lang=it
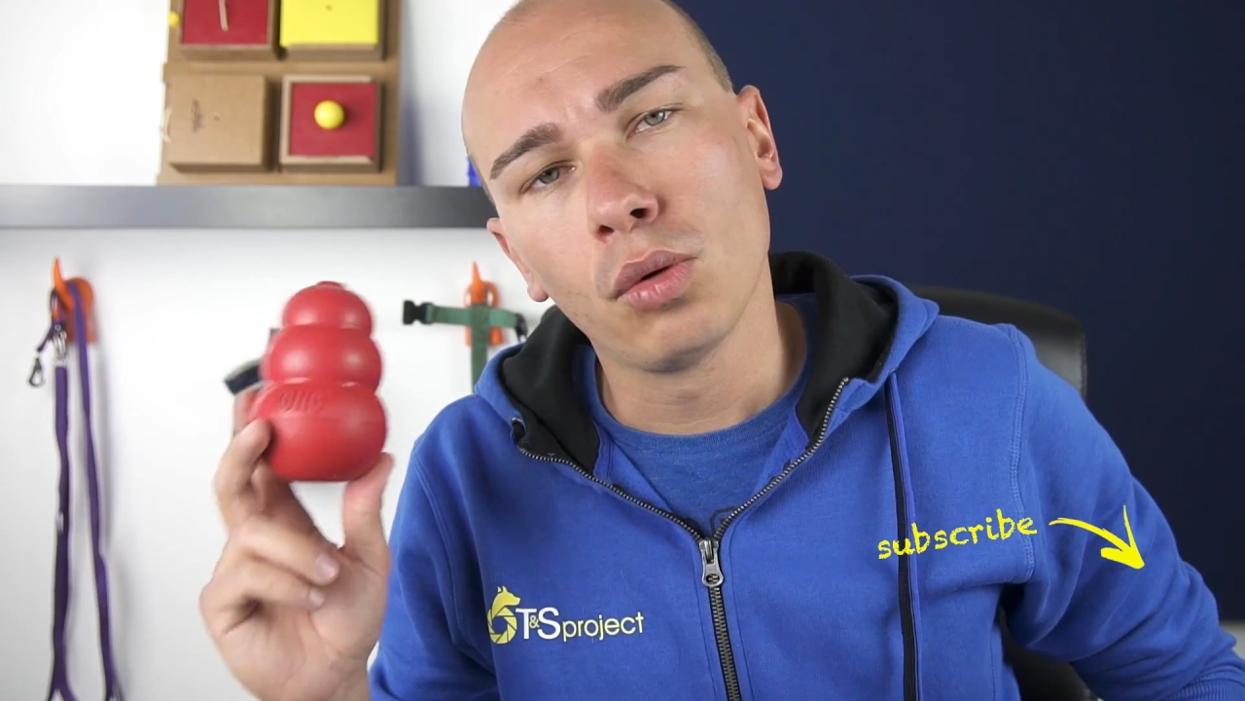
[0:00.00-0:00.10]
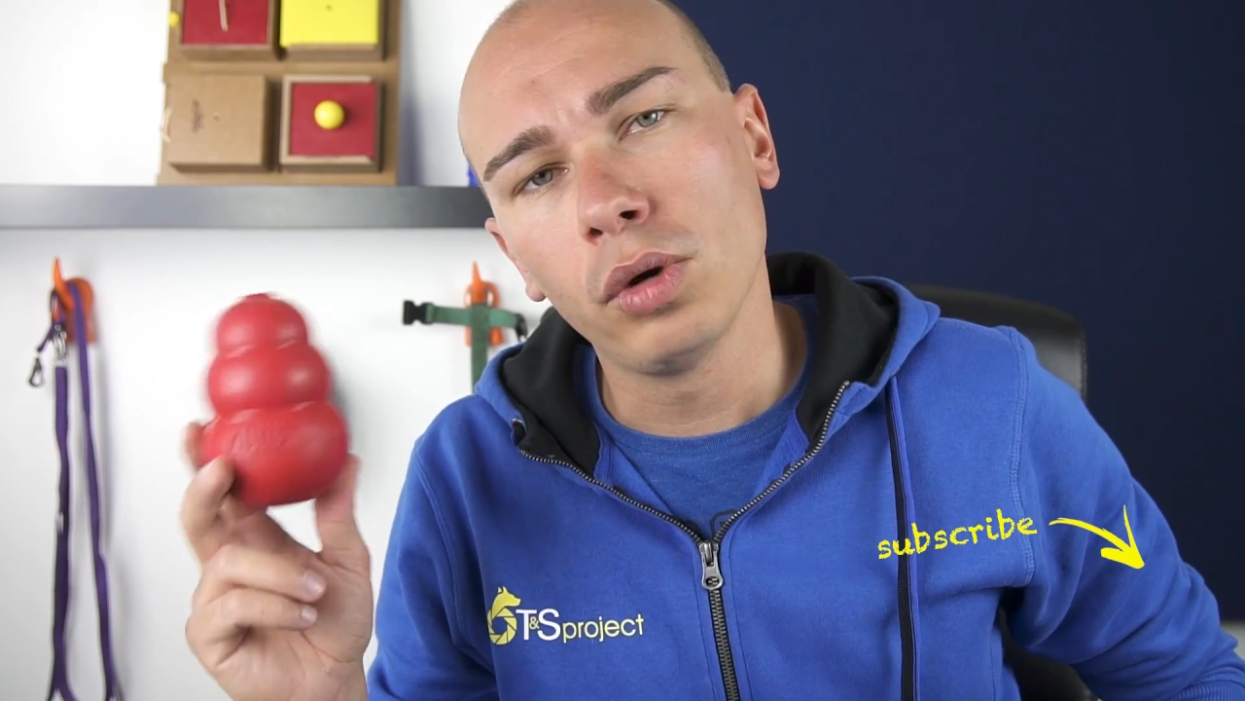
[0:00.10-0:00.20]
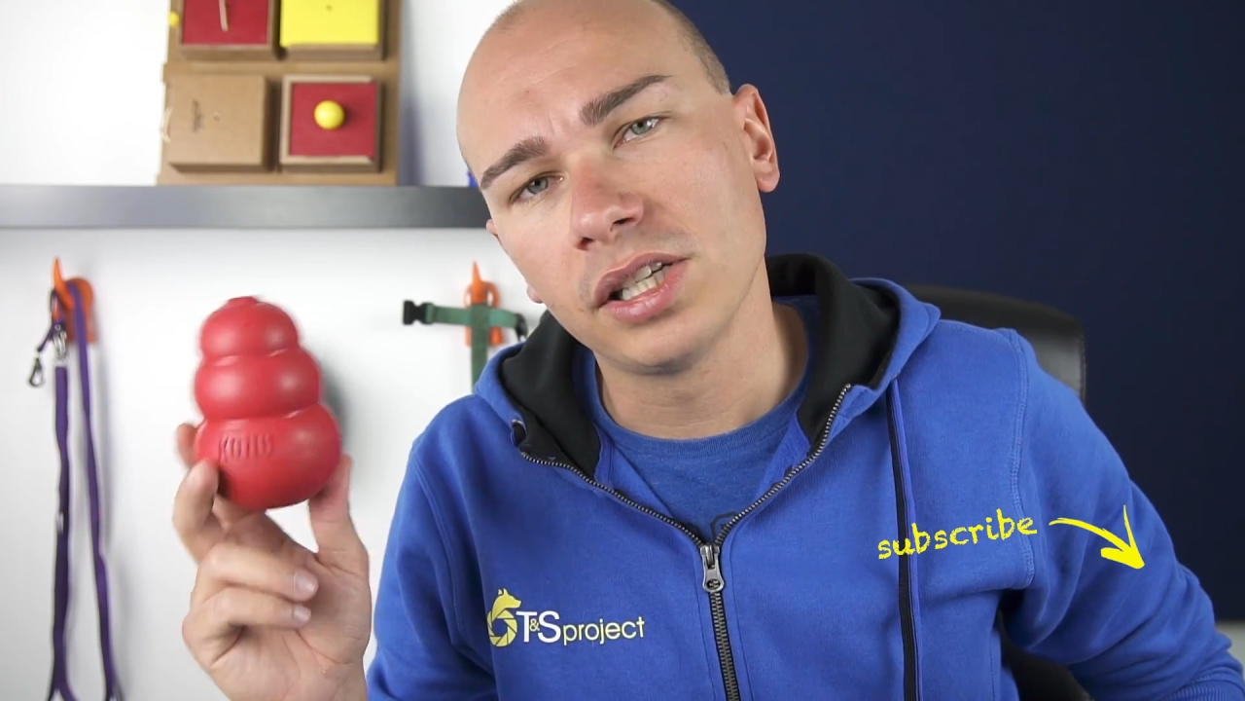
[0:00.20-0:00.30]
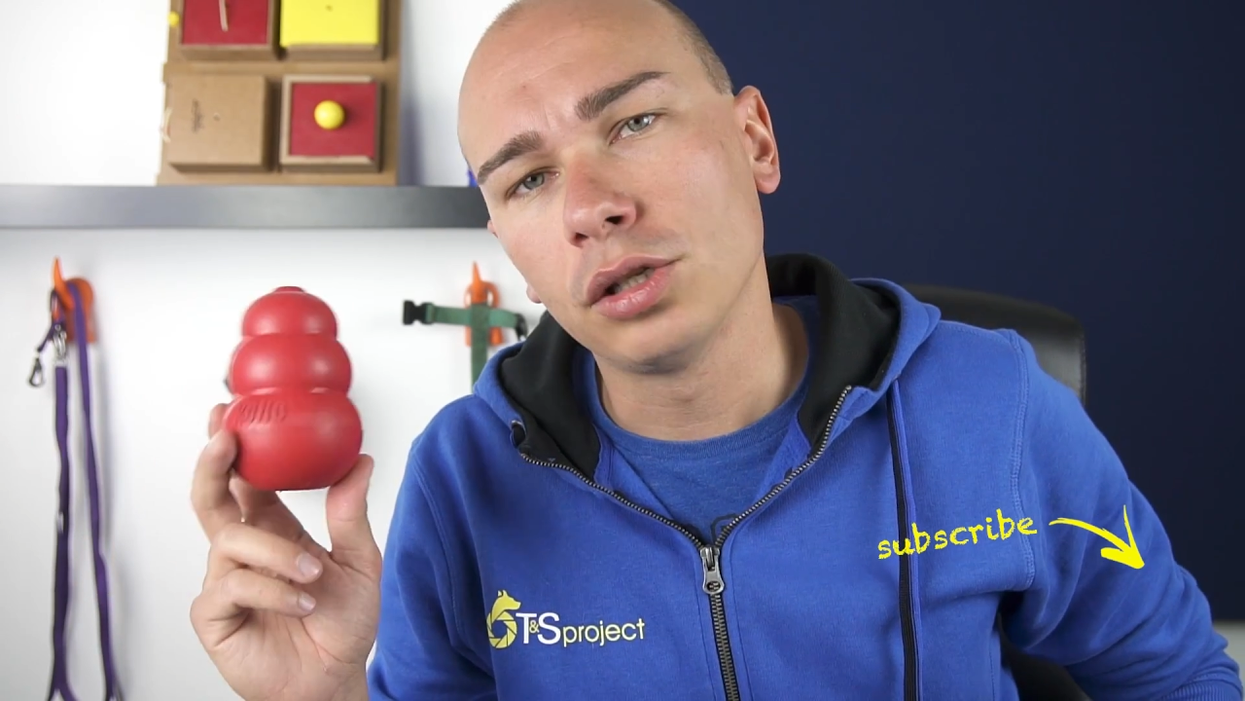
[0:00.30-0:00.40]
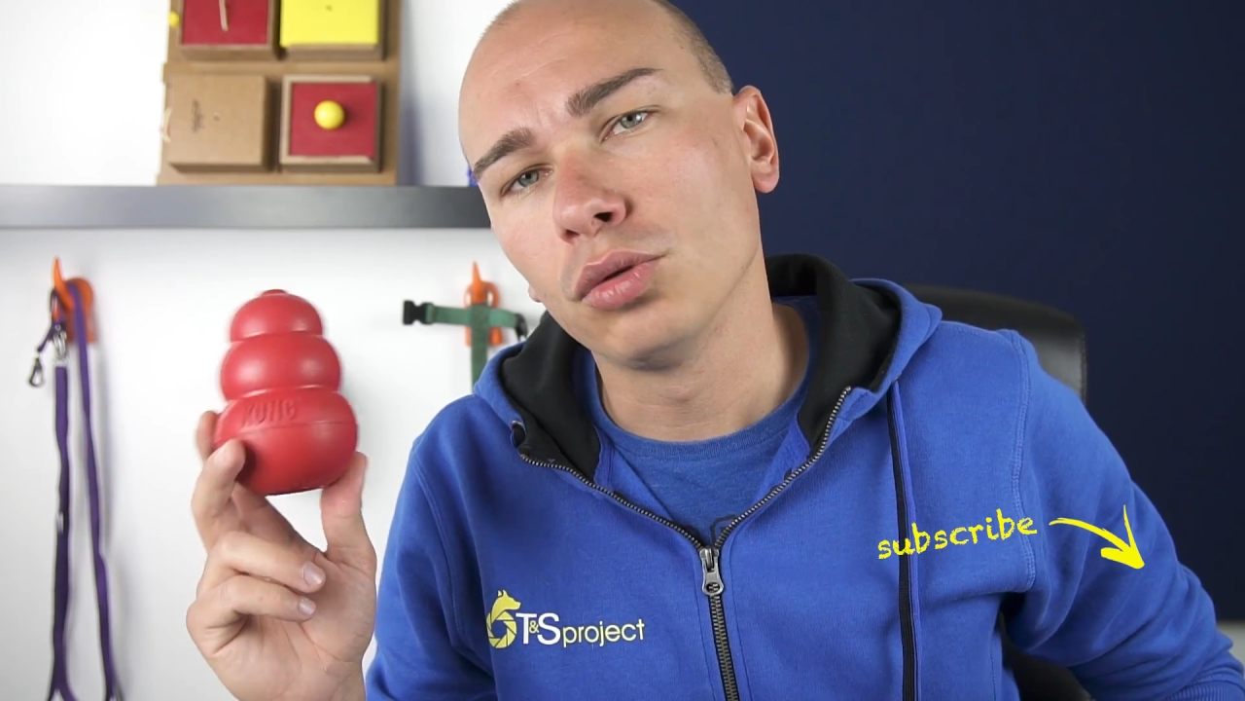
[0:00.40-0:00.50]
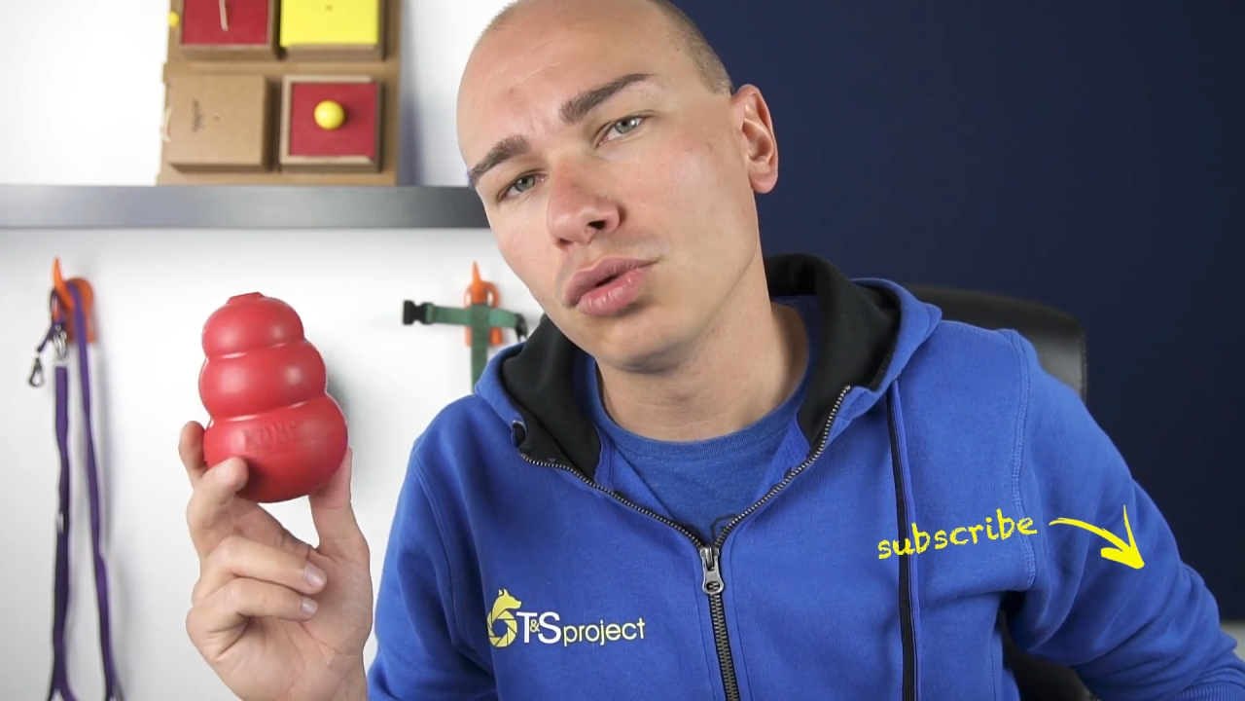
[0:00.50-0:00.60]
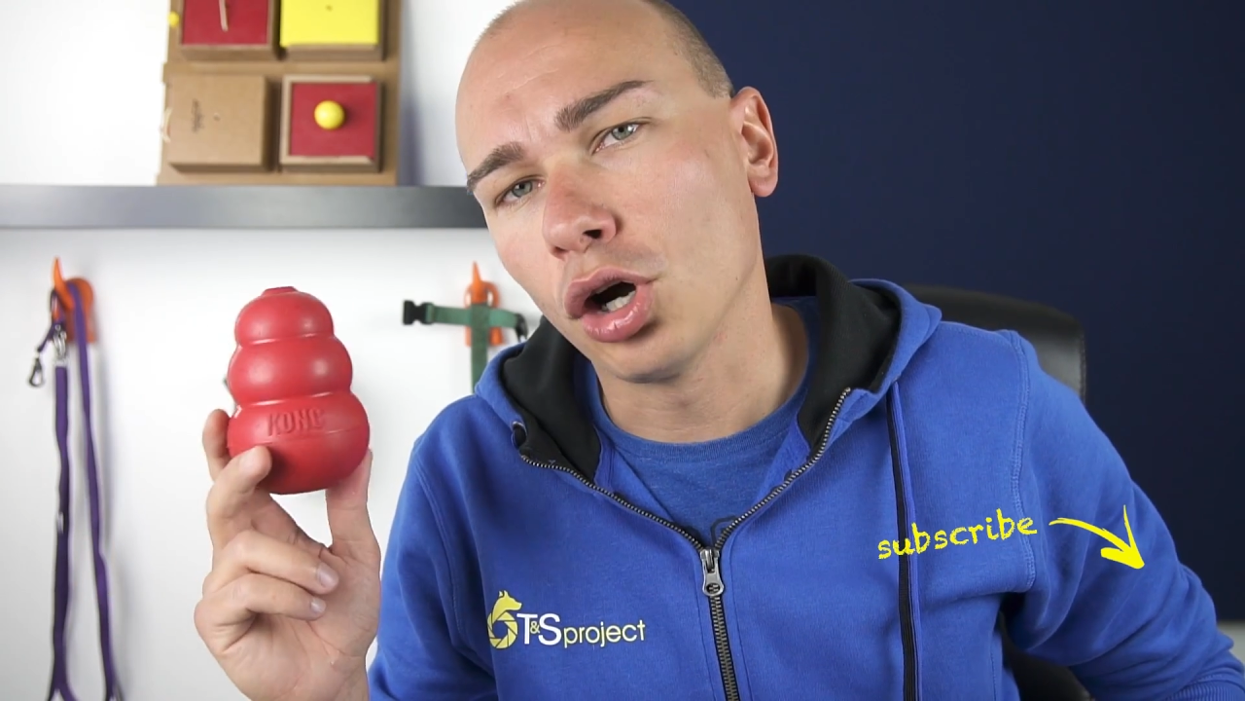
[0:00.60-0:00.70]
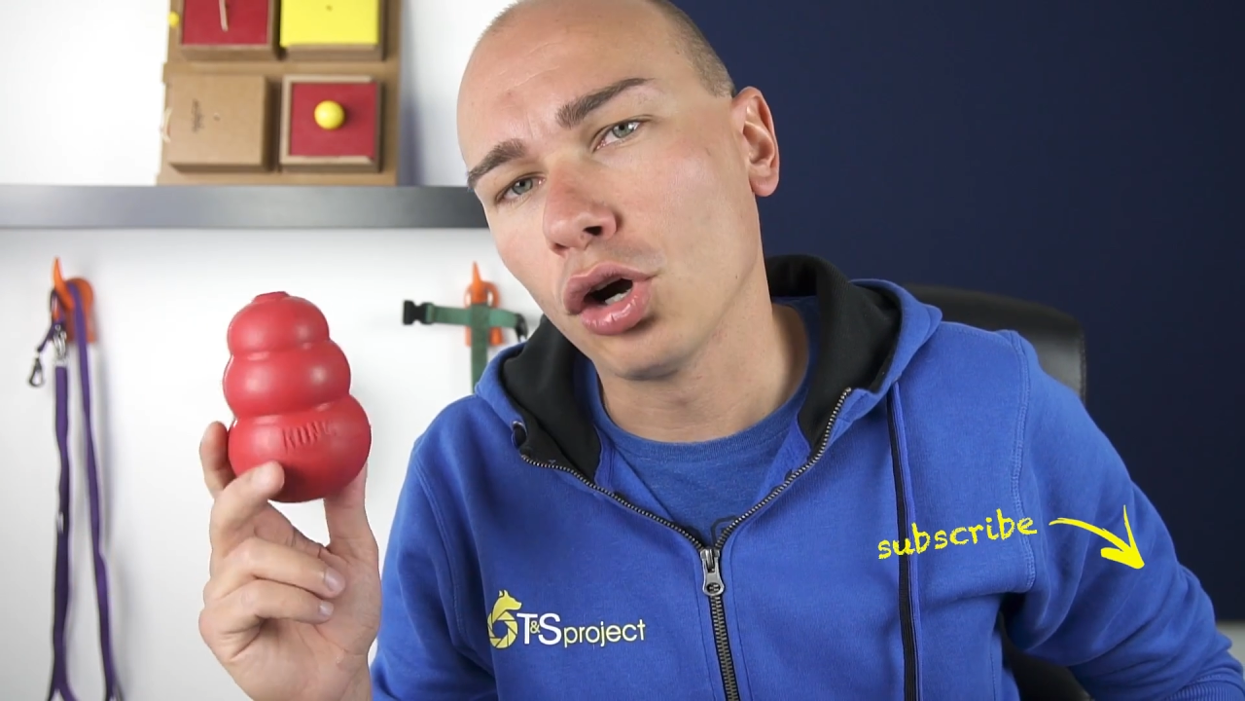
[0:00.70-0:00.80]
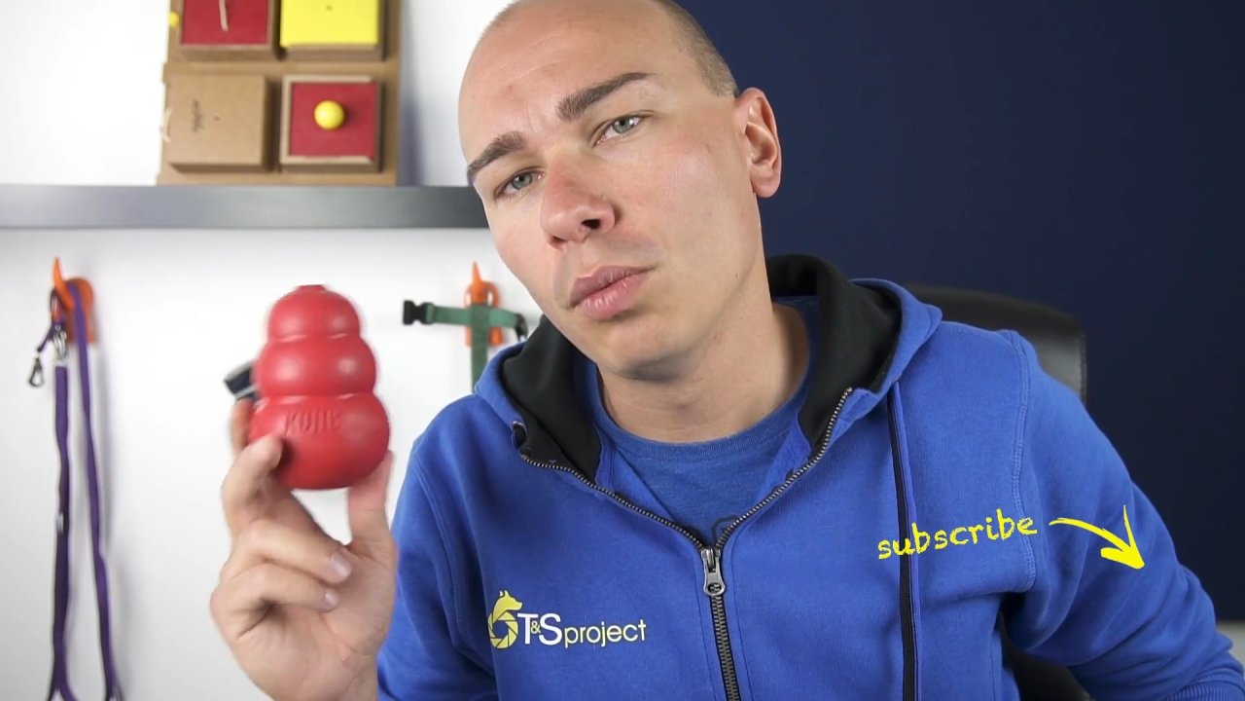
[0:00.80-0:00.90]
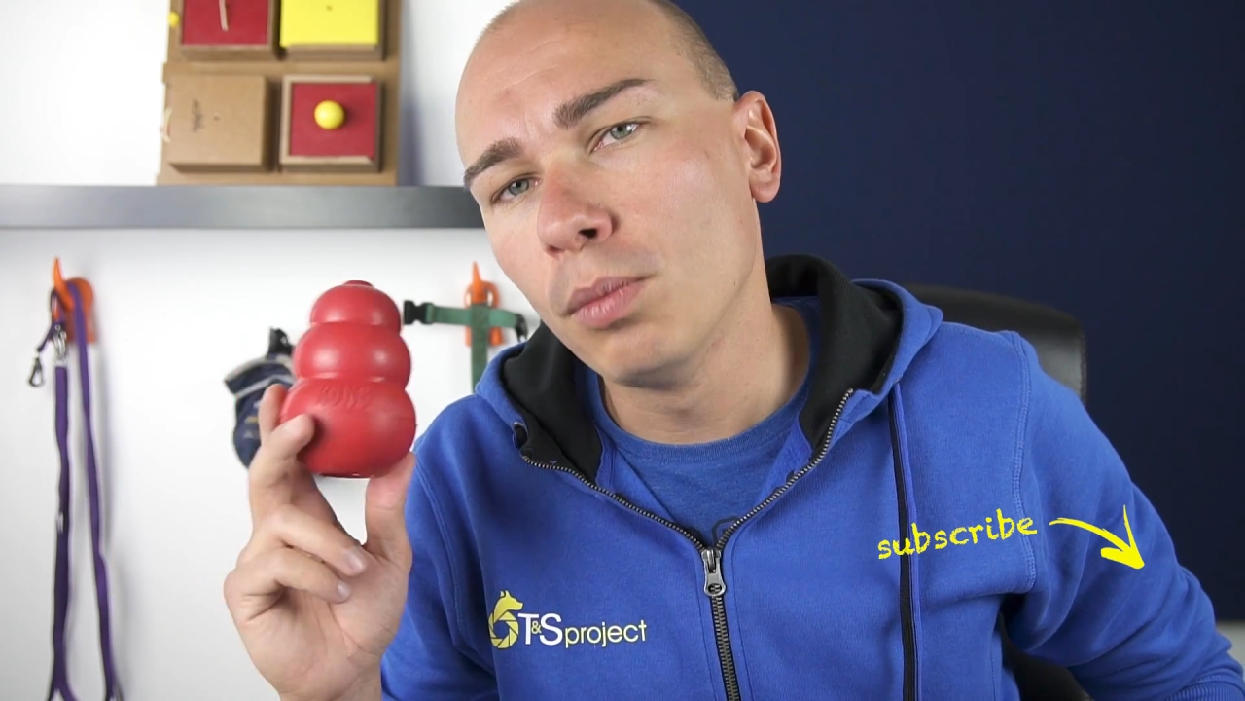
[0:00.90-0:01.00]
questo è un gioco